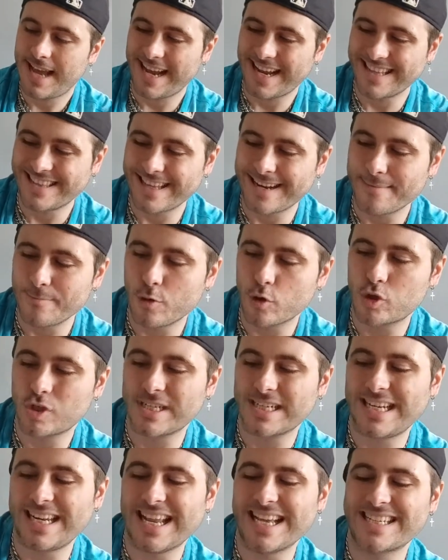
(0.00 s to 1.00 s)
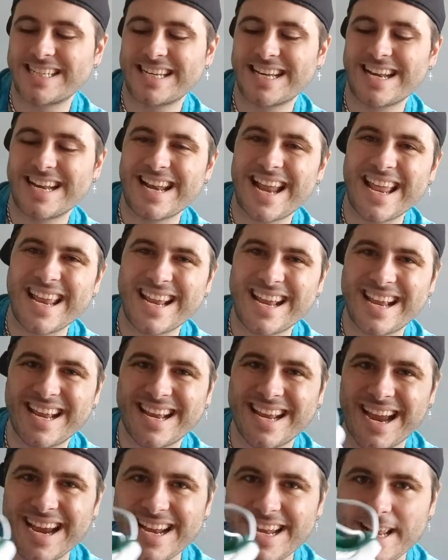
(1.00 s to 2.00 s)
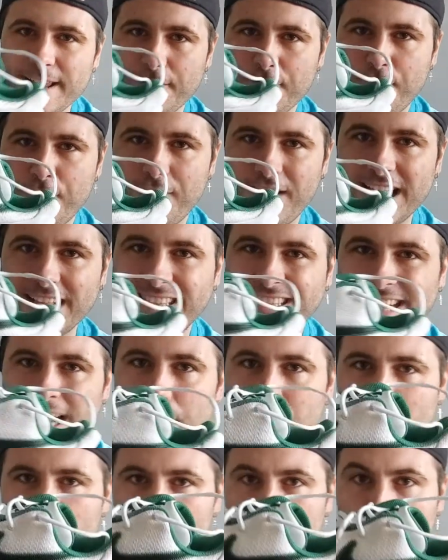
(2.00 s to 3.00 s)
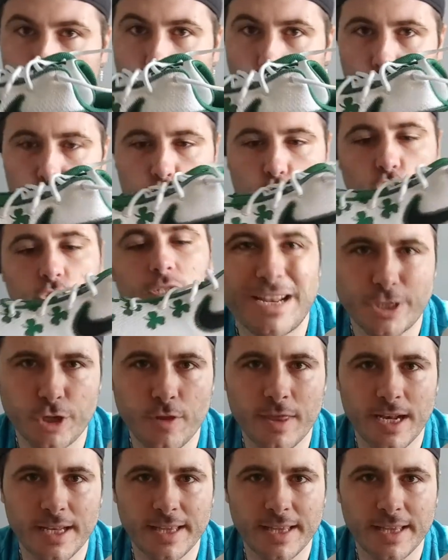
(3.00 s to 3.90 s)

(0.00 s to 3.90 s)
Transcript: aquí tenemos las Nike Kyrie Flytrap 2, versión